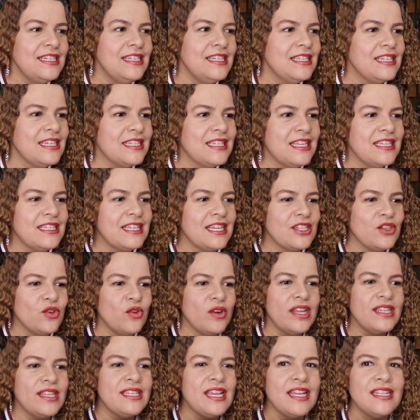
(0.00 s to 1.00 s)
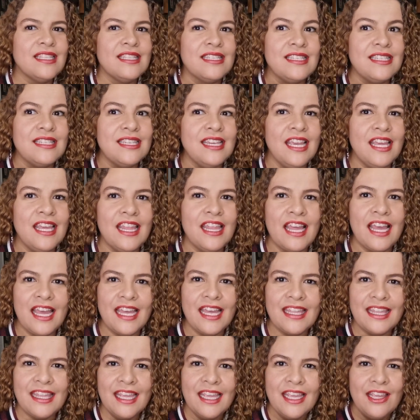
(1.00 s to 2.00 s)
esa sensación, esa
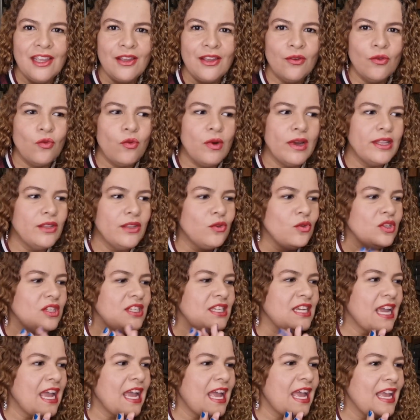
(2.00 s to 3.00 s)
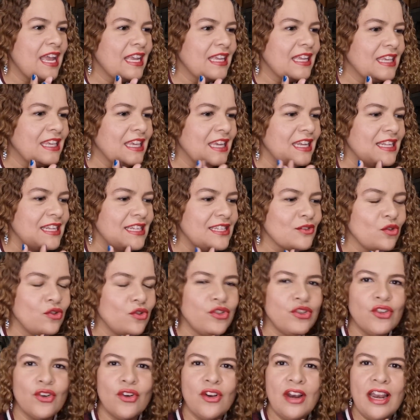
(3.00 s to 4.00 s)
ansiedad, cuando ya quieres
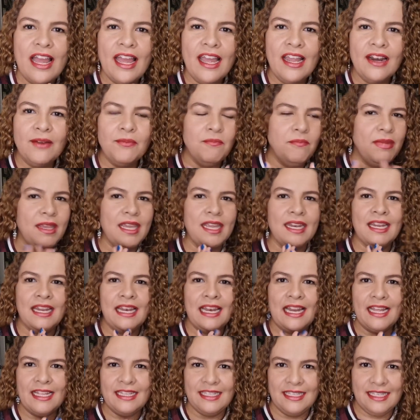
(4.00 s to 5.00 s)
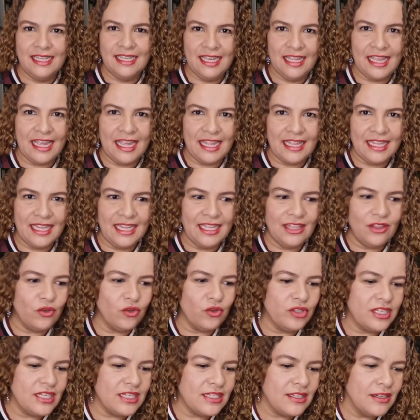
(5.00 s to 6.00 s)
controlar, viene la ansiedad.
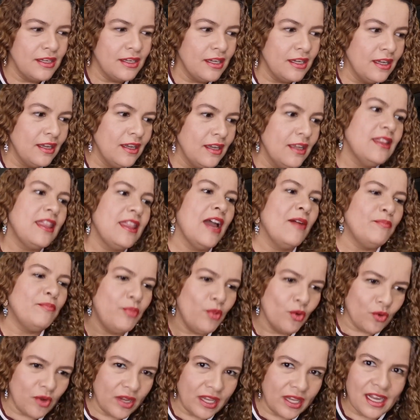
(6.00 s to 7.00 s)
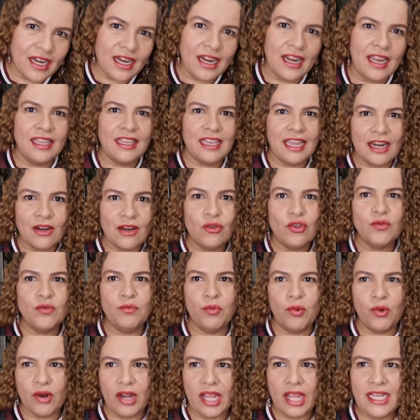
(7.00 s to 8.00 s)
Entonces, tampoco hay que regañarnos
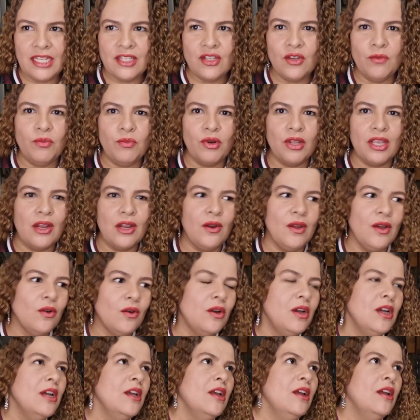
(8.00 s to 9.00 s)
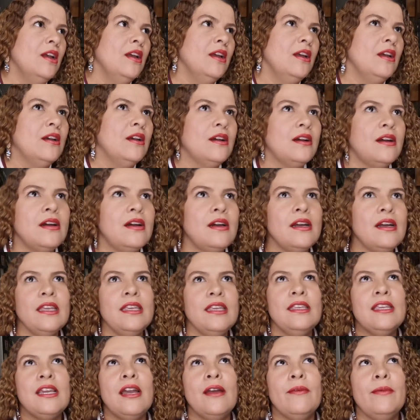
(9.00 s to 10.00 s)
por eso, porque luego,
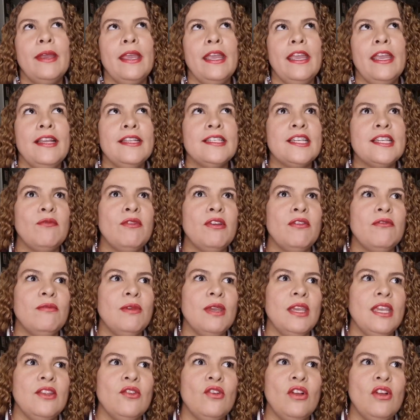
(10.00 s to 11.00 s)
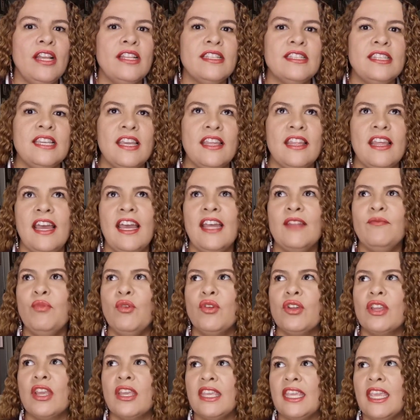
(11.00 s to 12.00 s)
ay, ya ve, ya me vino la ansiedad
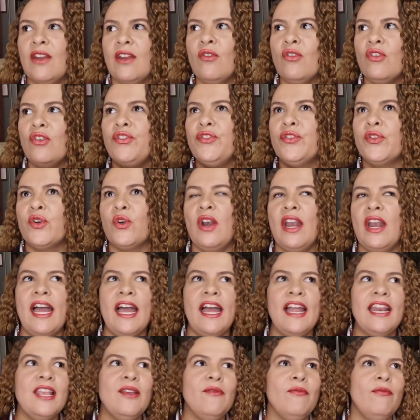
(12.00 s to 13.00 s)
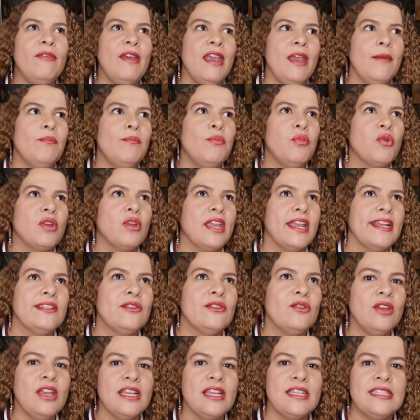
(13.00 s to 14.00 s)
porque quiero controlar y ve, ¿por qué
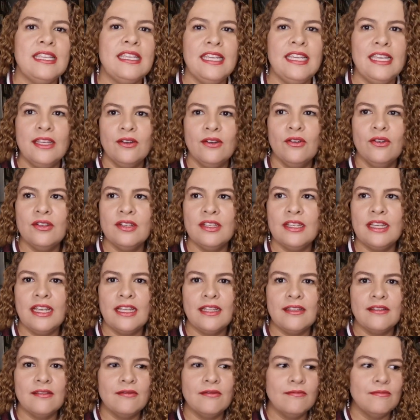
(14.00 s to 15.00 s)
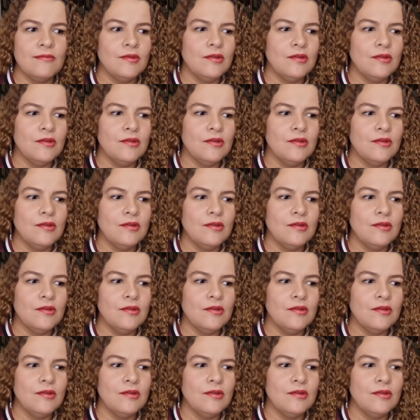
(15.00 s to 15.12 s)
soy así? O sea,